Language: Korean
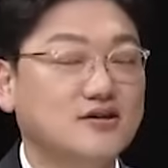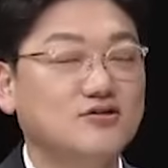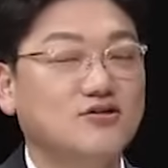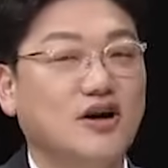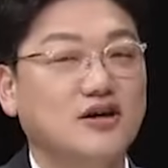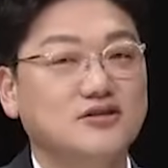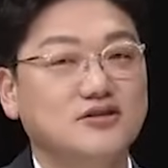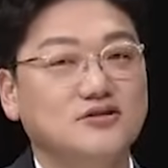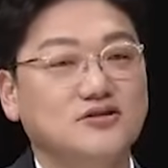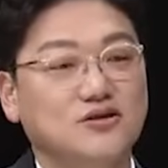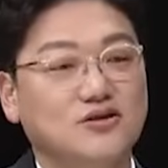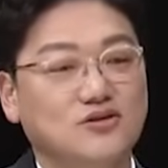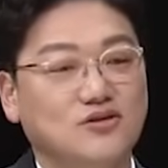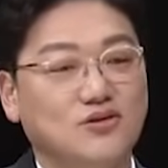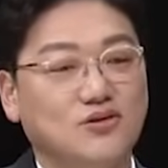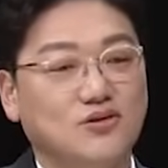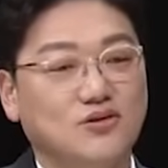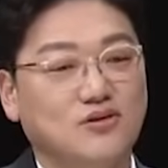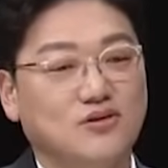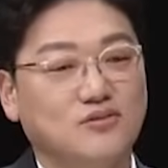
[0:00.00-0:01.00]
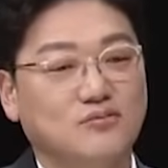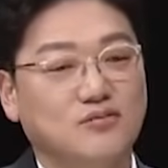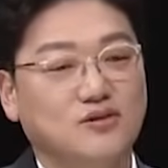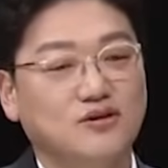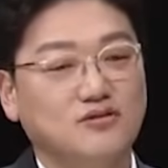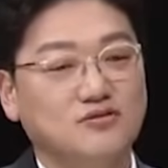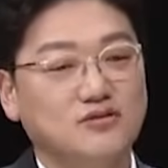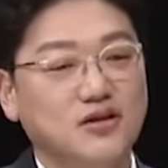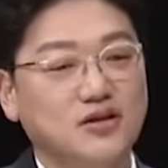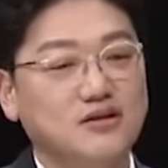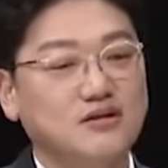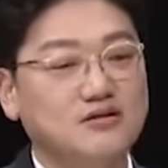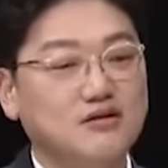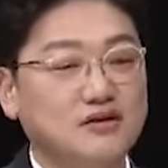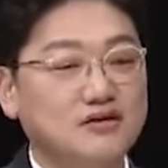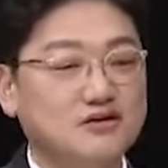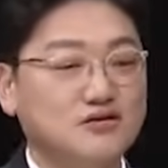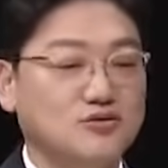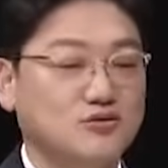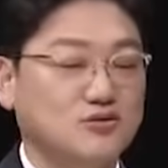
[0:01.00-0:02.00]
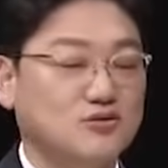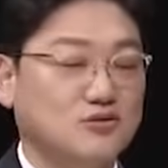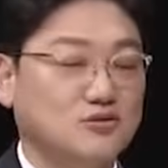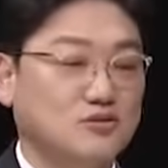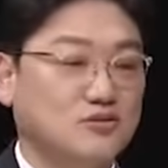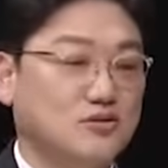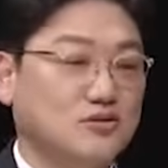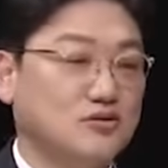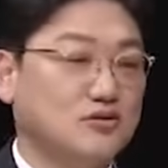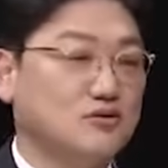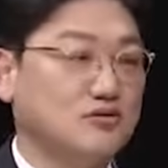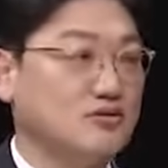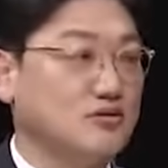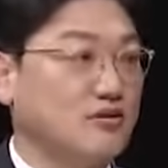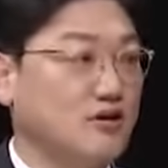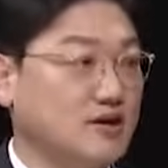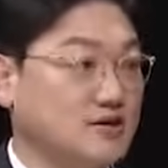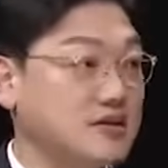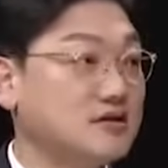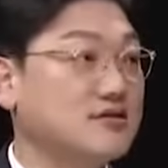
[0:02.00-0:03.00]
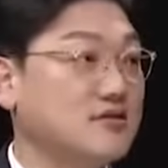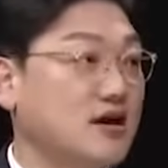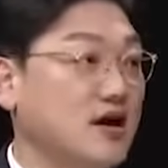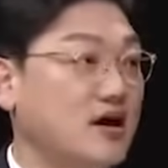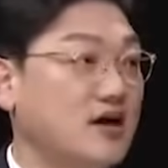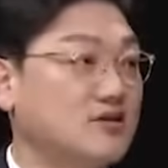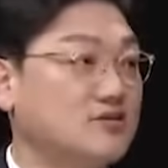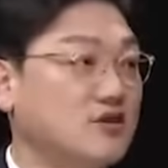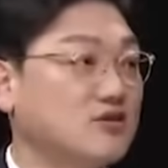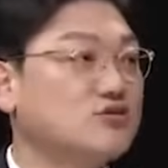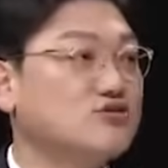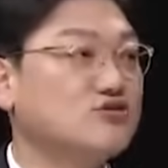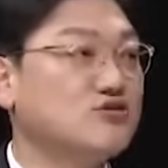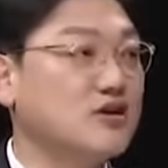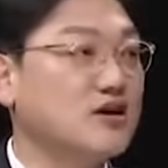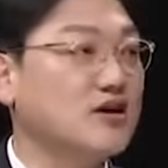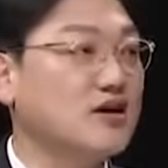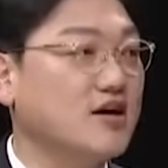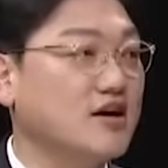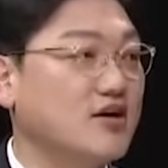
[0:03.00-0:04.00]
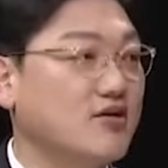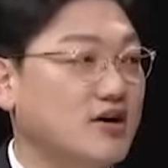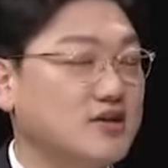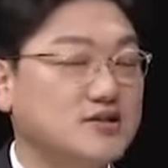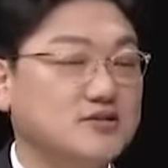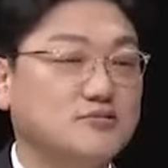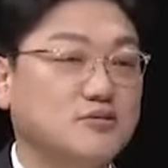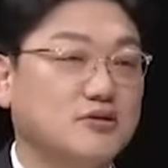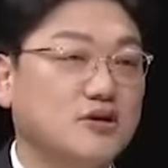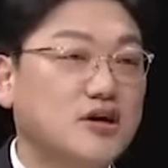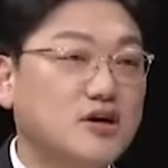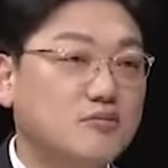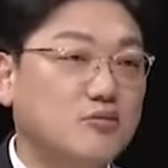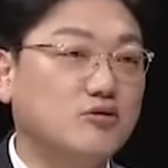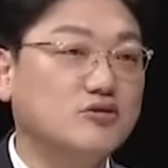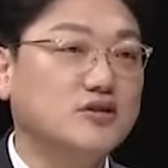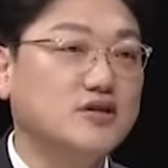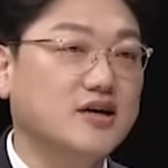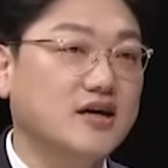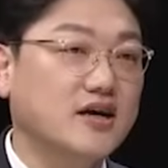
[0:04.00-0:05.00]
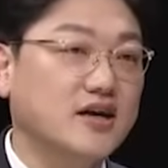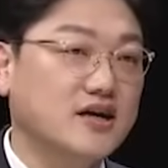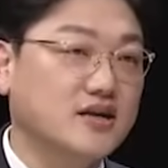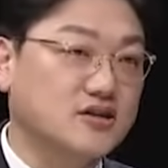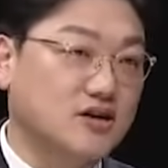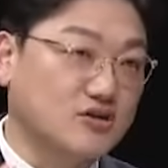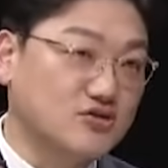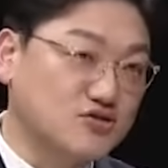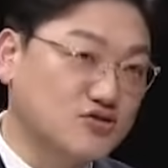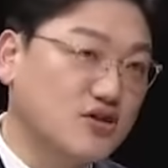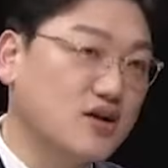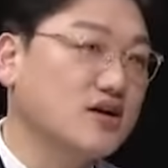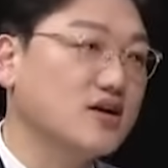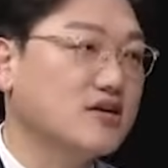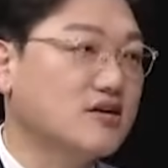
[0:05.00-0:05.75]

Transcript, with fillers: 그것도 하셨었고 네. 뭐 최근까지도 뭐 왔었다 네. 정중하게 네. 와서 본인이 정중하게